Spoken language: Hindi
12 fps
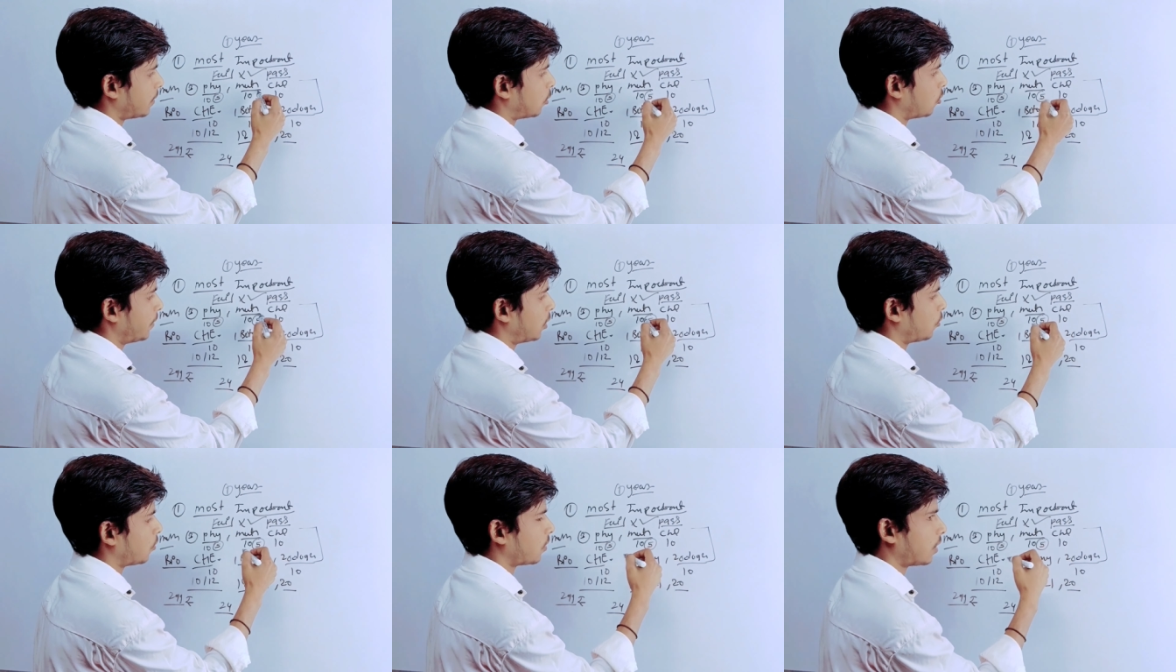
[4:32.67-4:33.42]
वालों को मेरे
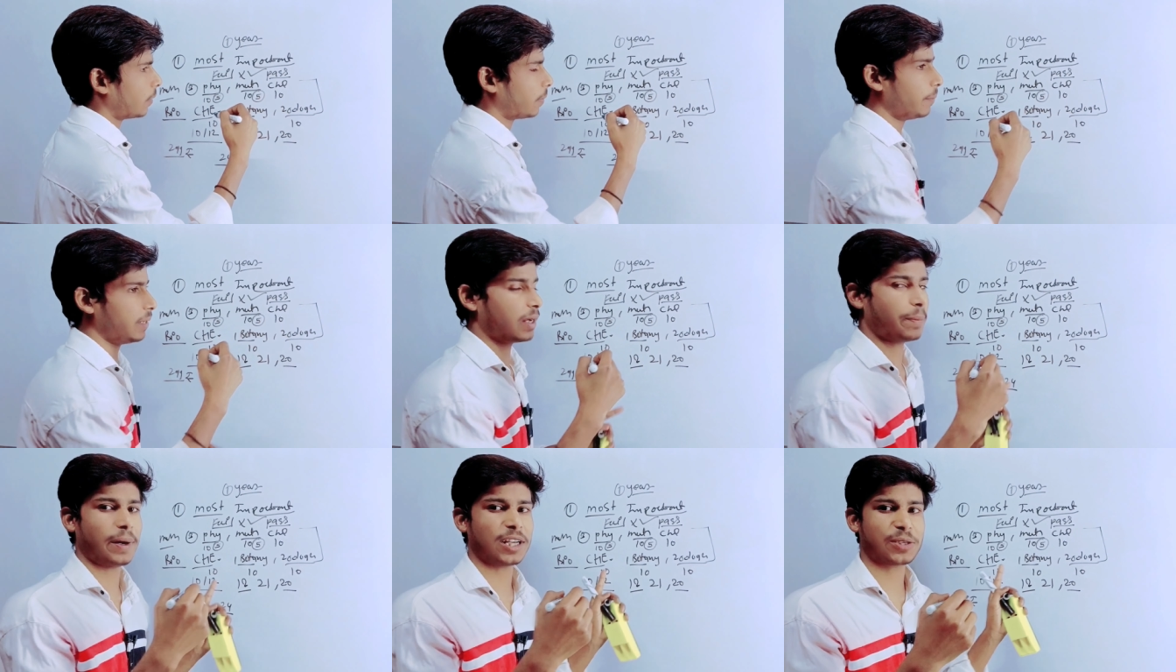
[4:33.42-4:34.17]
को कंफर्म नहीं है
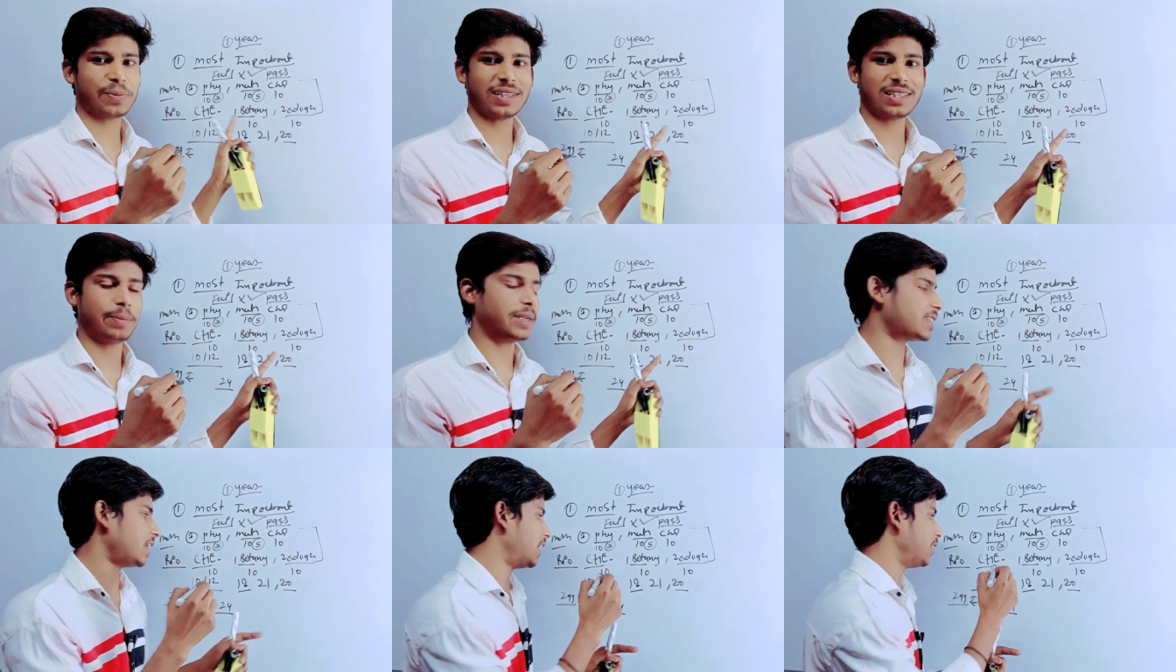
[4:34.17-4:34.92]
पाँच पाँच है फिर
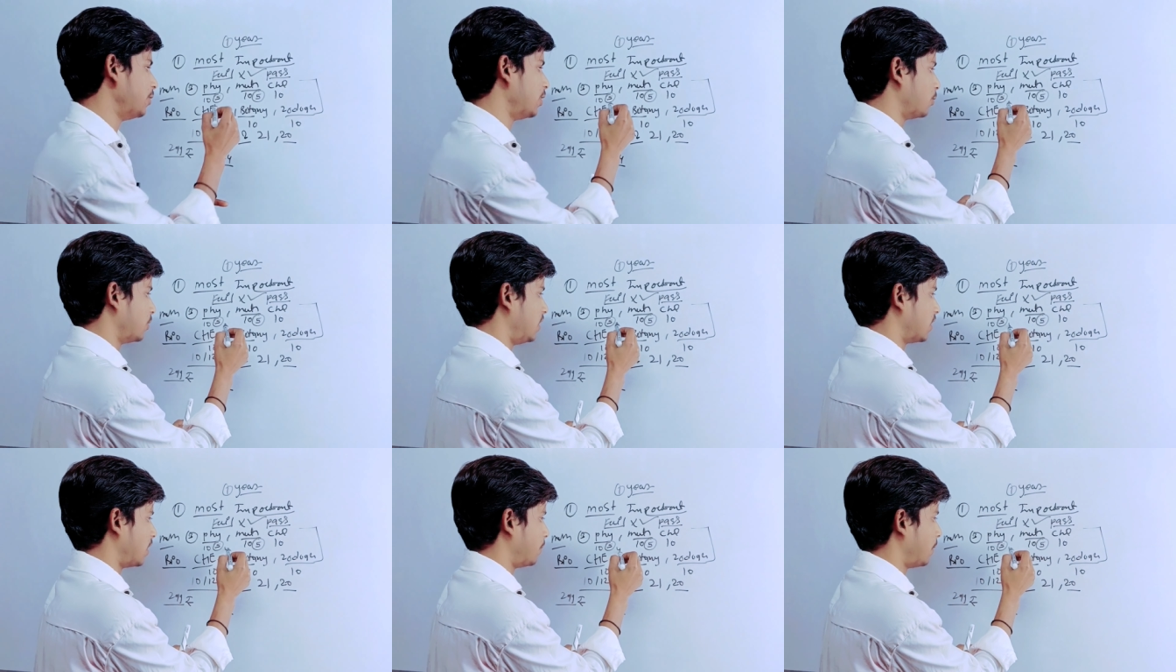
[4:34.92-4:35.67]
चार यूनिट होती
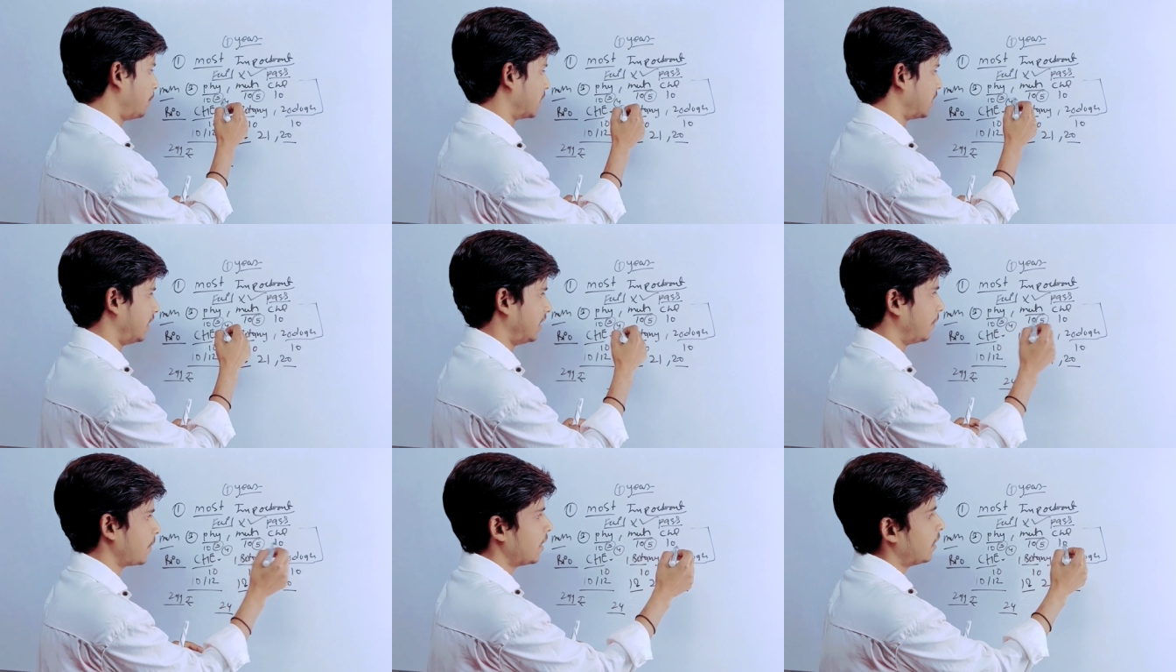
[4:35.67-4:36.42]
है कंफर्म पता नहीं
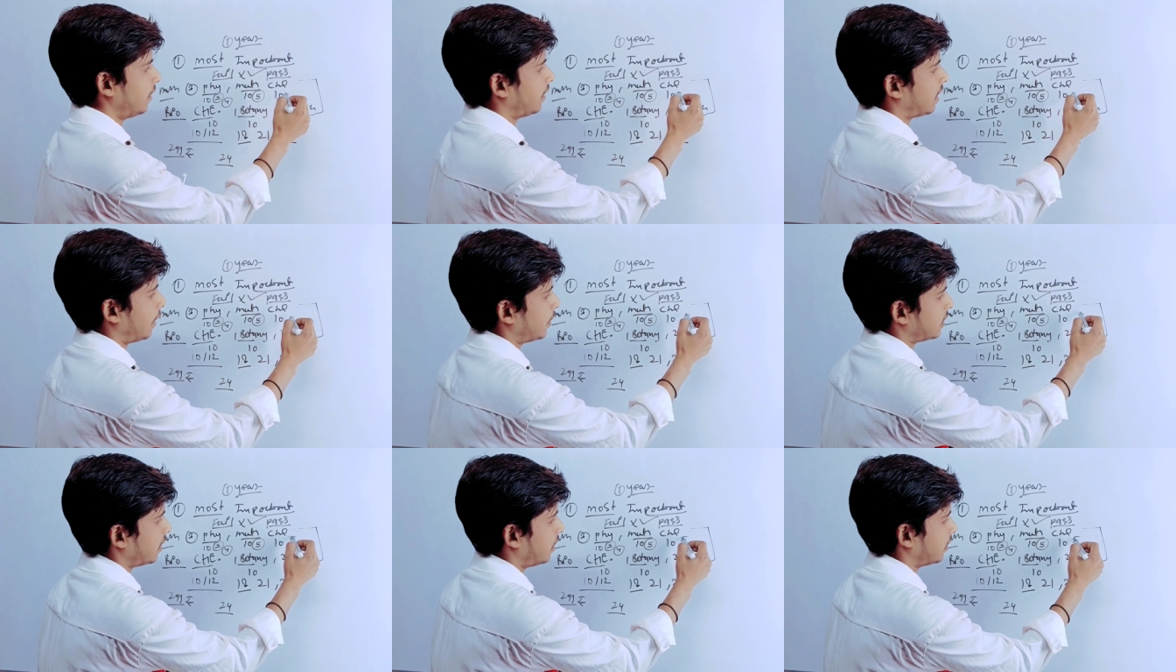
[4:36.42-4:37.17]
है लेकिन
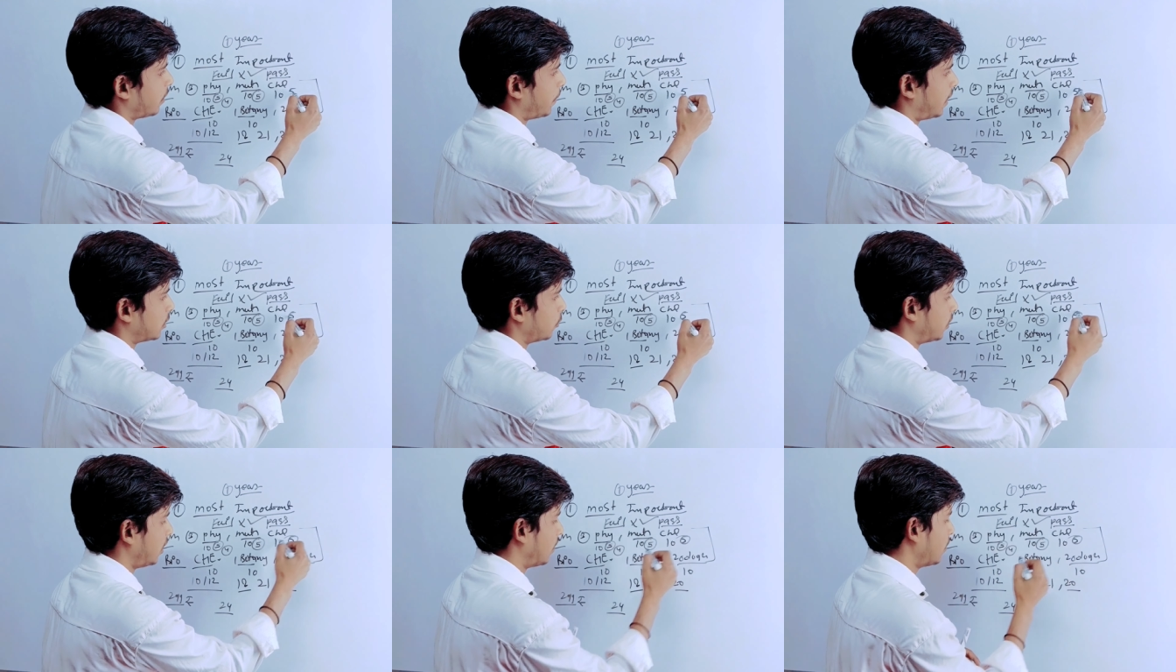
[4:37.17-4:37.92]
केमिस्ट्री के अंदर पाँच
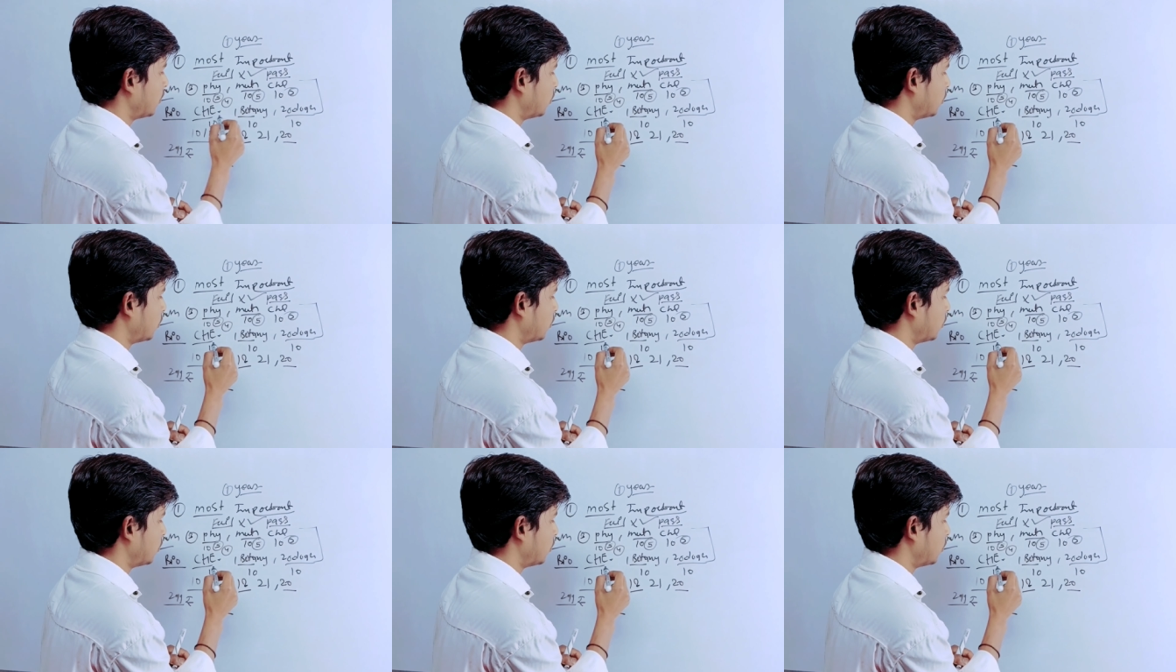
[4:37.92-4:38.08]
होती है